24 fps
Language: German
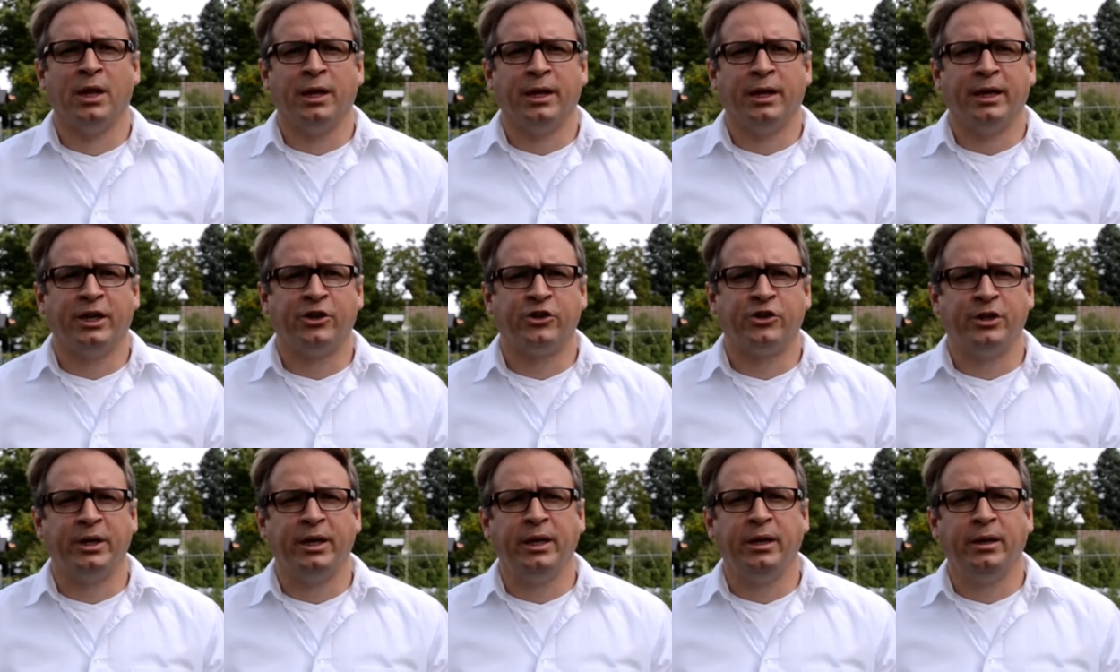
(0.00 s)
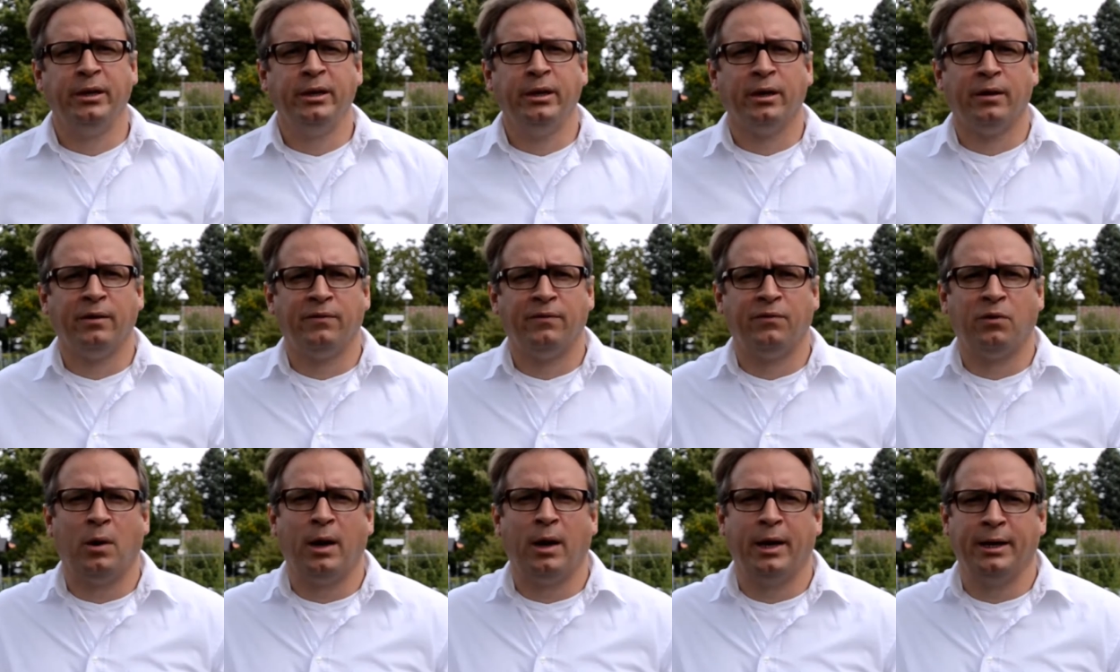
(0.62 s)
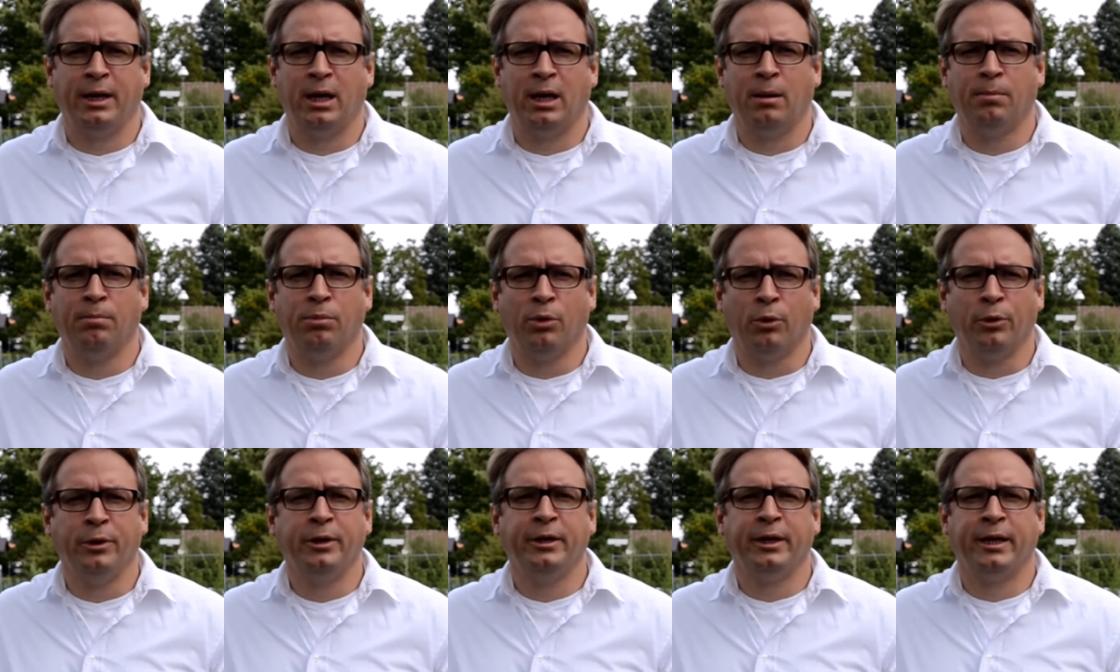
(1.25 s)
Ich stehe hier vor einer
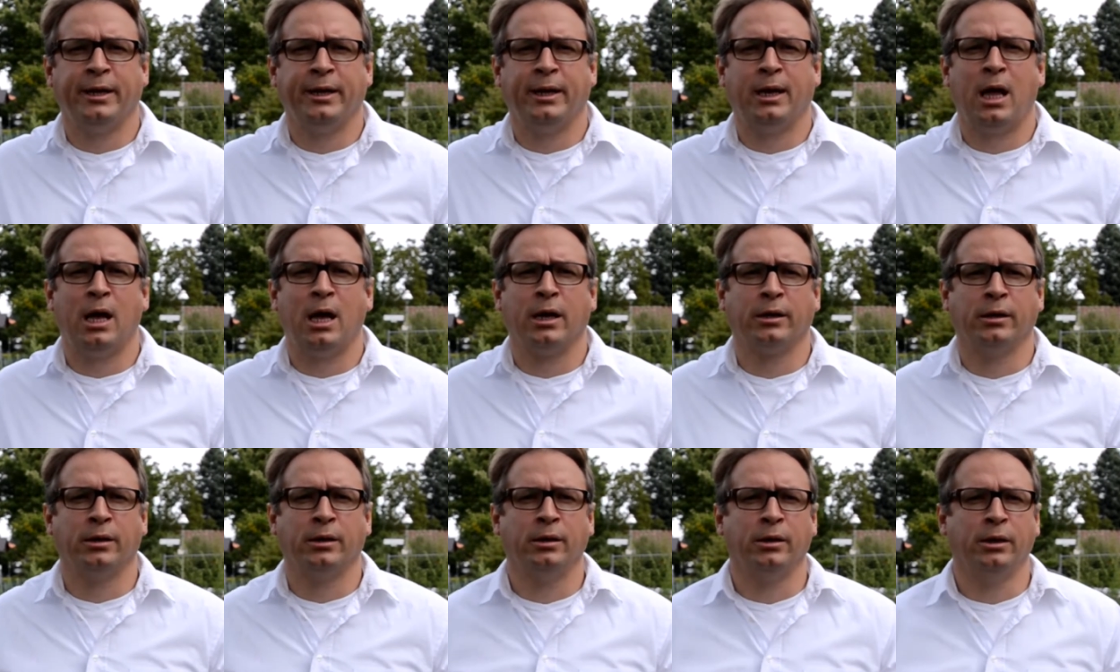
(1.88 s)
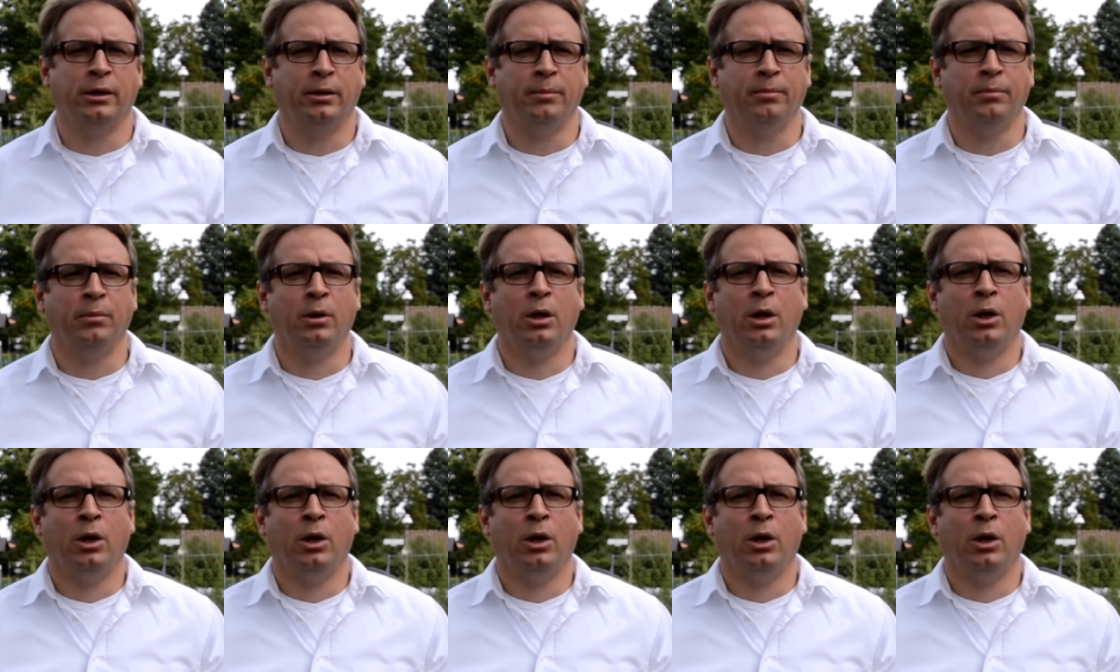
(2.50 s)
Brunnenanlage im